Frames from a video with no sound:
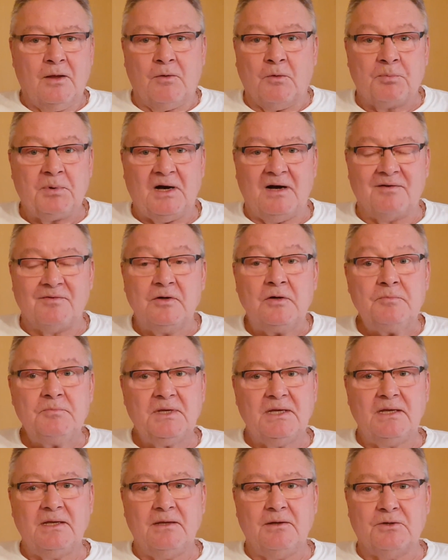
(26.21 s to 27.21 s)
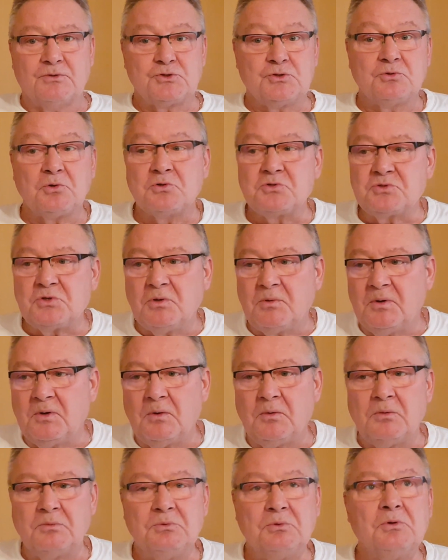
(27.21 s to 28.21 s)
auparavant, mais je ne
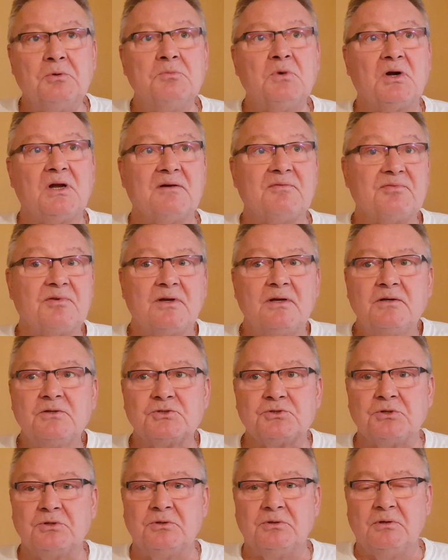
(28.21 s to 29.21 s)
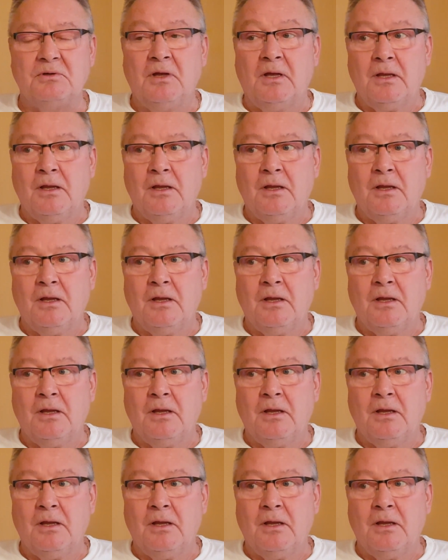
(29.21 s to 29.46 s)
ressens nullement la faim. Je...